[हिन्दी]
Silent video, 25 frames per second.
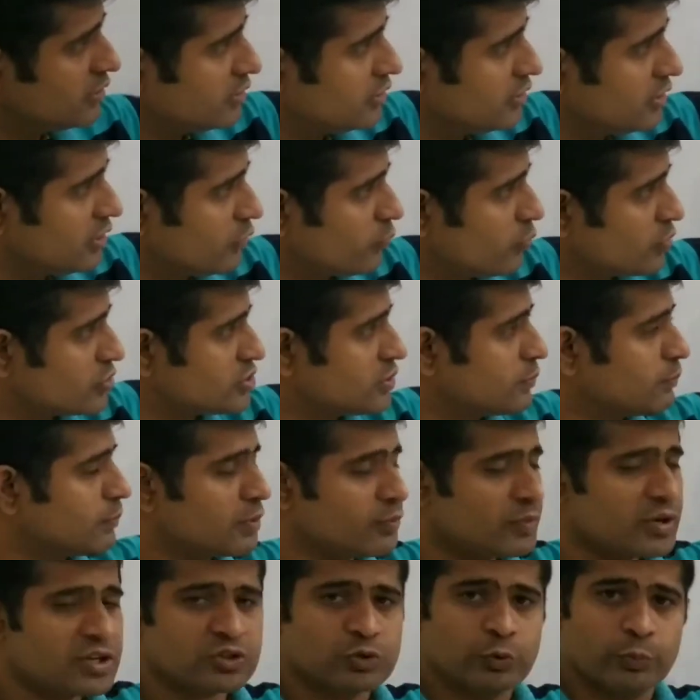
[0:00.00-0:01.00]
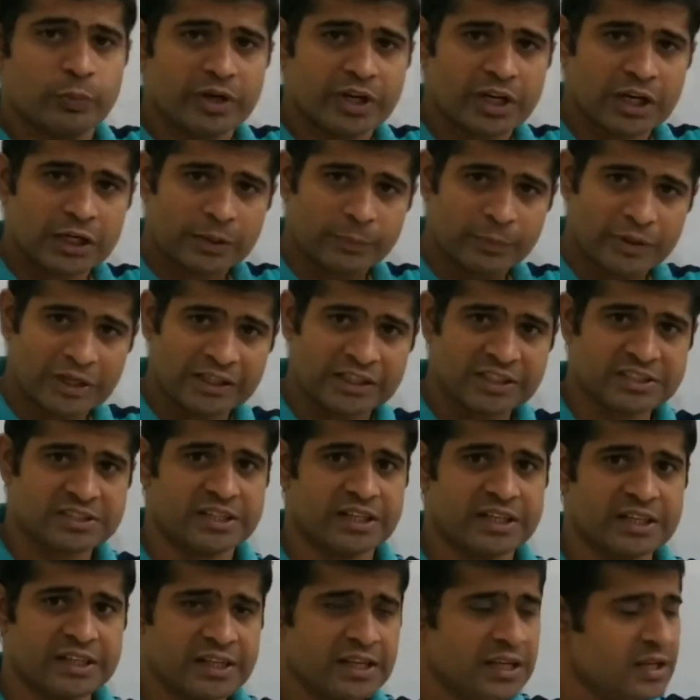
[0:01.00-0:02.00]
इक्वेशन पर बेस्ड न्यूमेरिकल की प्रैक्टिस
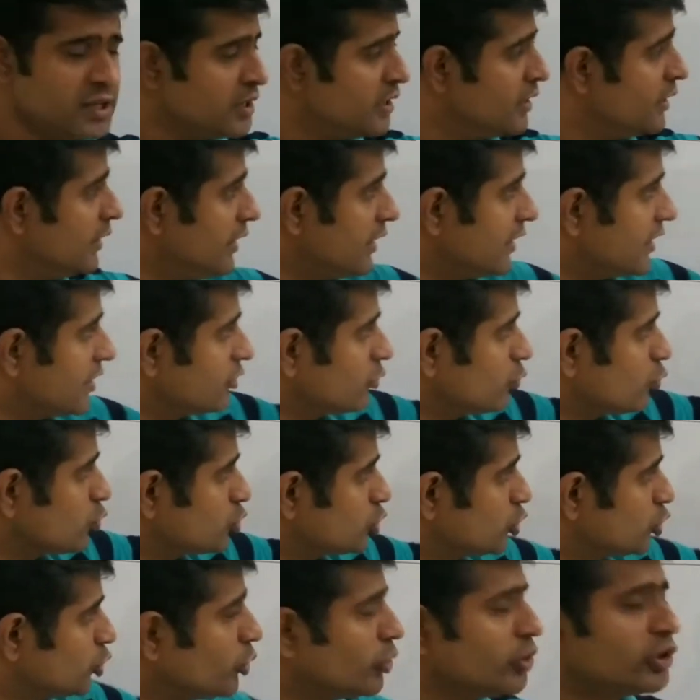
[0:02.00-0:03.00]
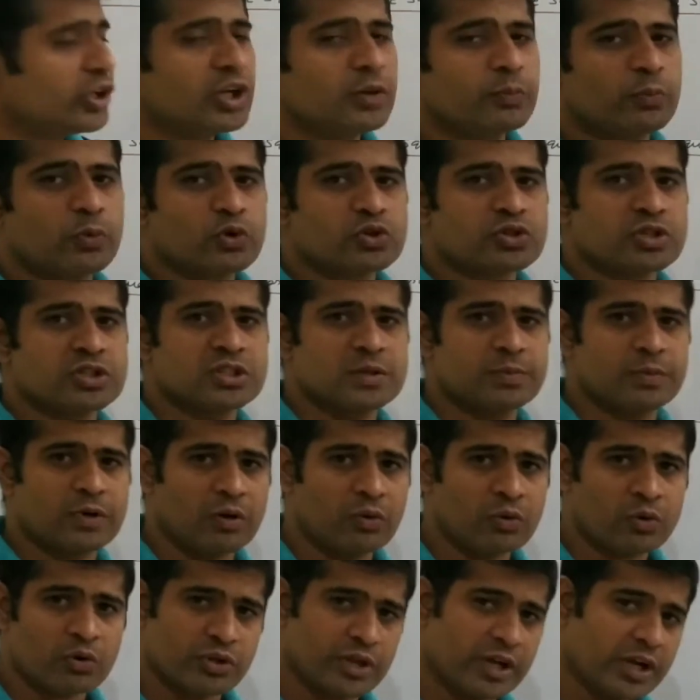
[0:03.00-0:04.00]
करेंगे लेकिन कुछ थियोरेटिकल पोर्सन जब
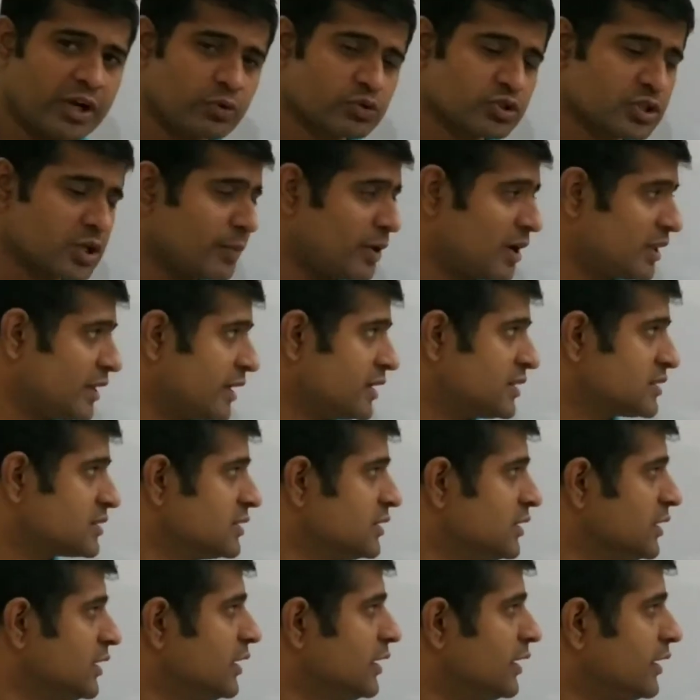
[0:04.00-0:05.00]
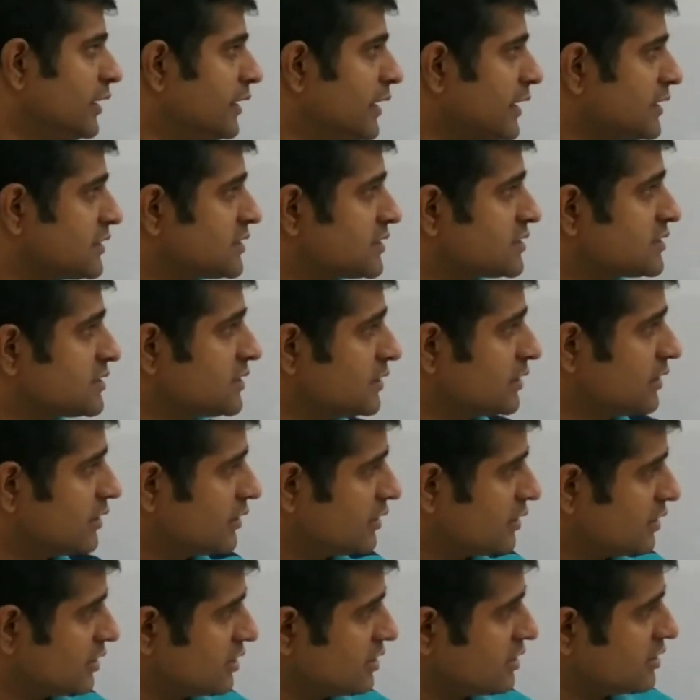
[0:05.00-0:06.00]
कवर हो जाएगा उसके बाद एक लेक्चर से
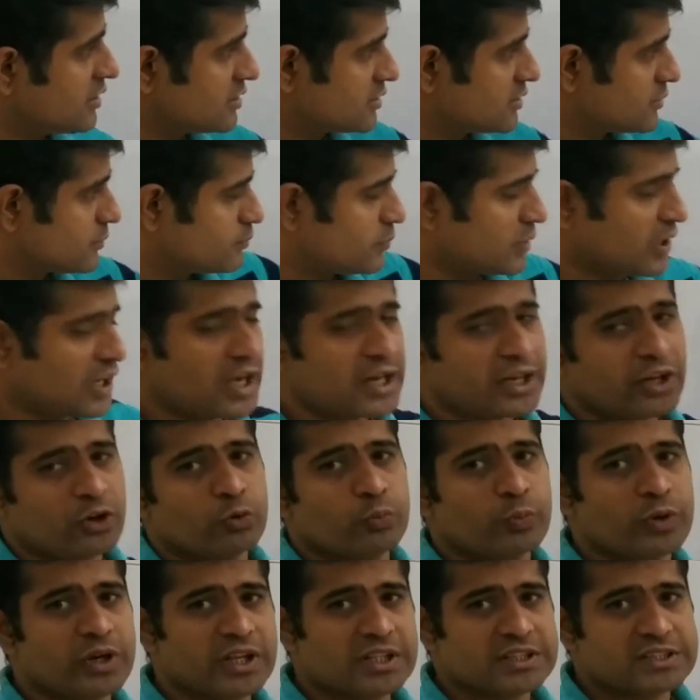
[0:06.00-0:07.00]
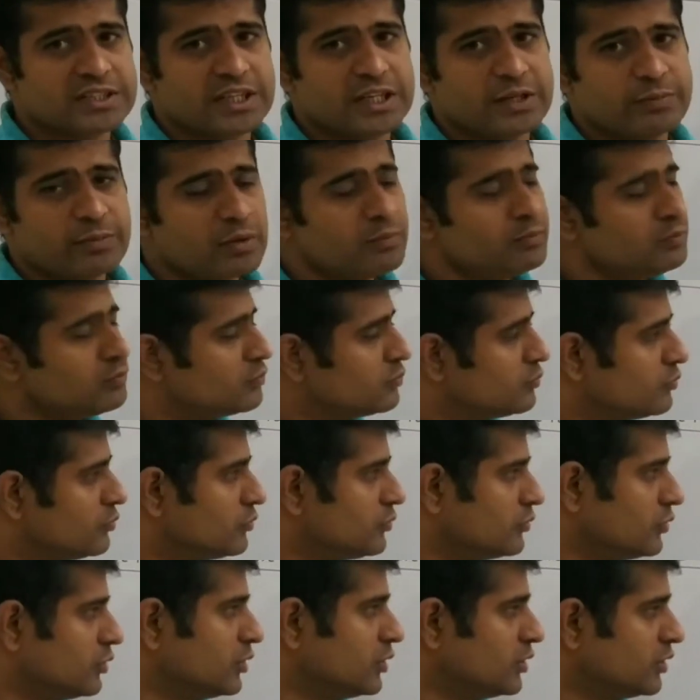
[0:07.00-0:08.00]
इस प्रकार के न्यूमेरिकल्स के लिए भी हम
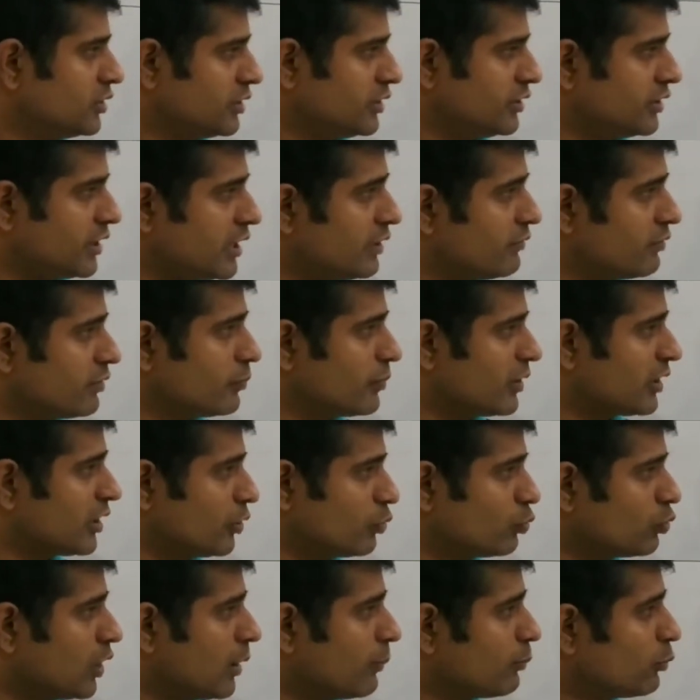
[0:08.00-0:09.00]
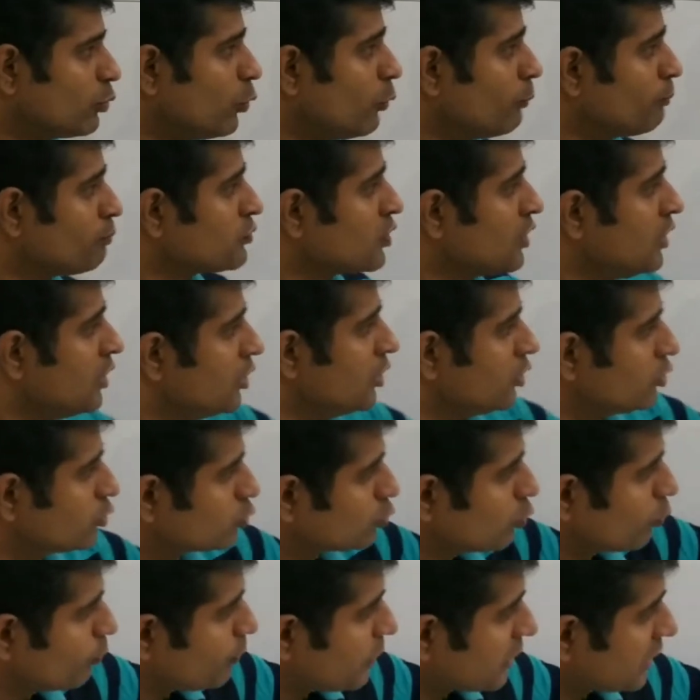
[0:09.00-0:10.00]
डिलीवर मैं करूँगा आपको
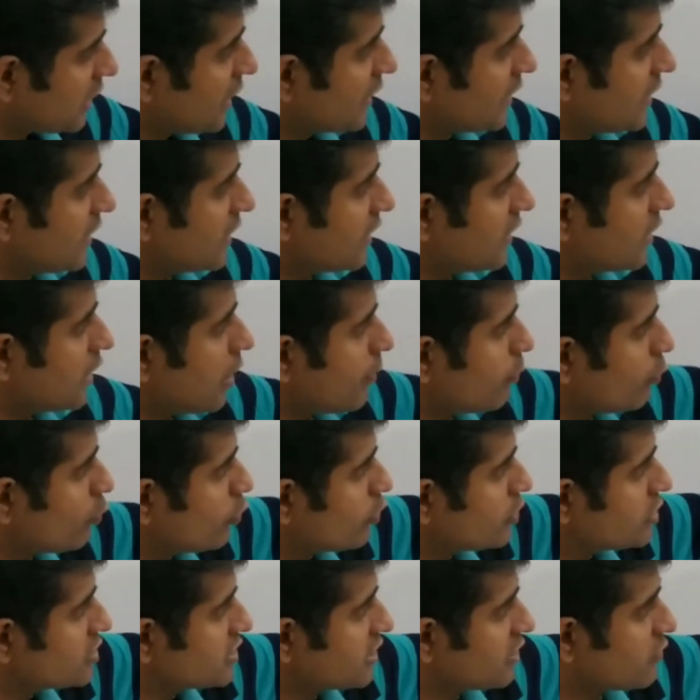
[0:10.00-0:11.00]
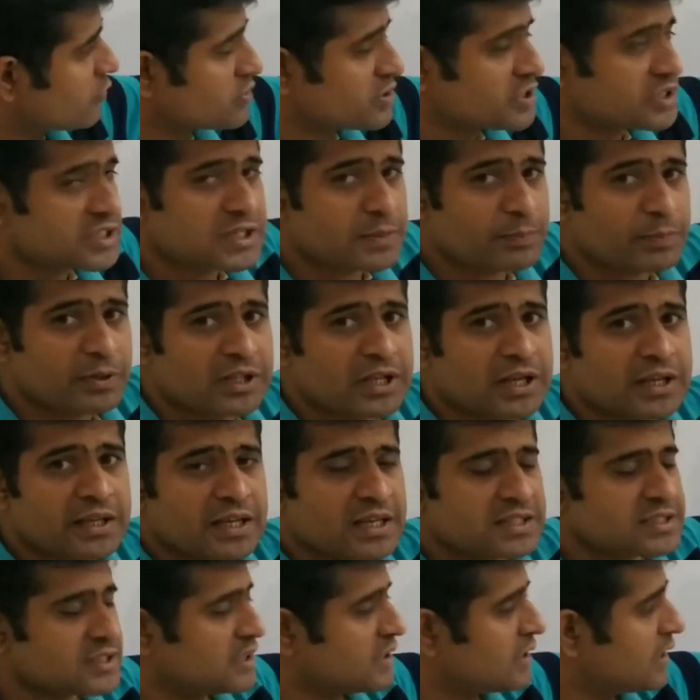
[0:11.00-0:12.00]
तो पता क्या रखना आपको इस इक्वेशन से पता
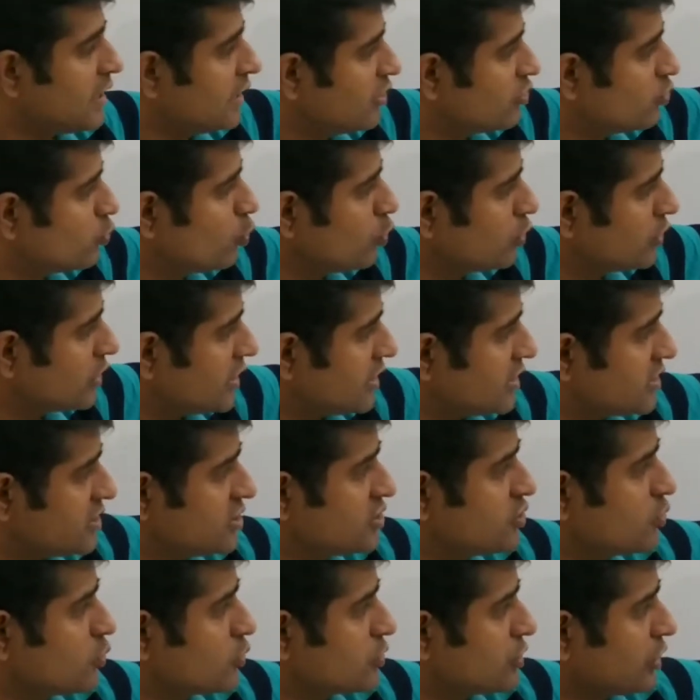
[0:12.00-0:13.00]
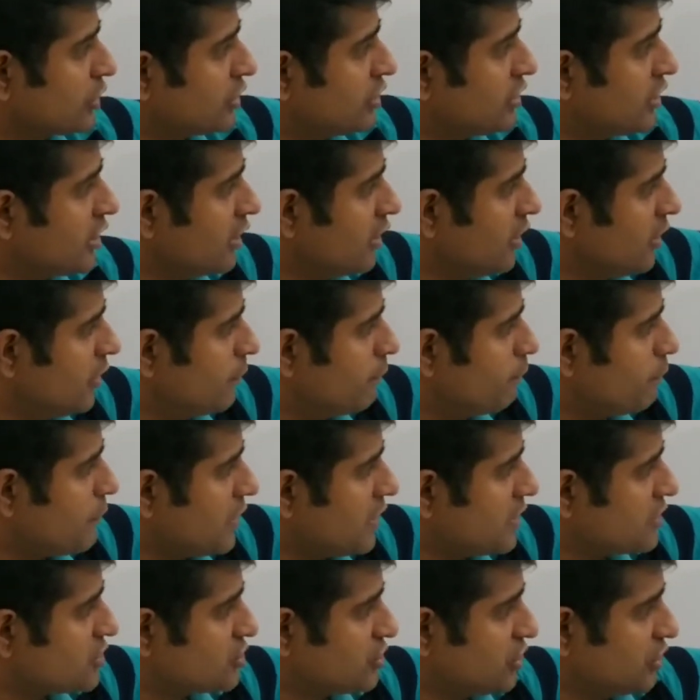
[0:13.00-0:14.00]
क्या चल रहा है कि दो तरह की चीज़ें हो सकती है
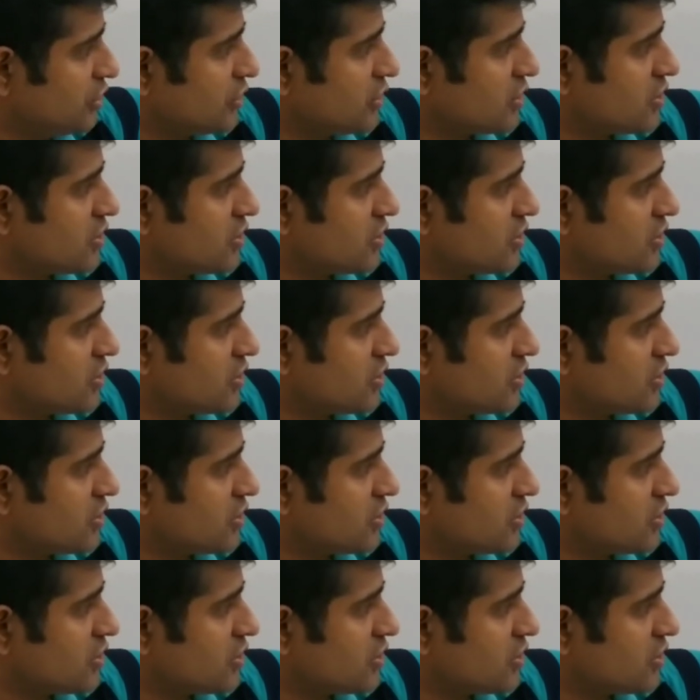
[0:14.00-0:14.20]
बल क्षेत्र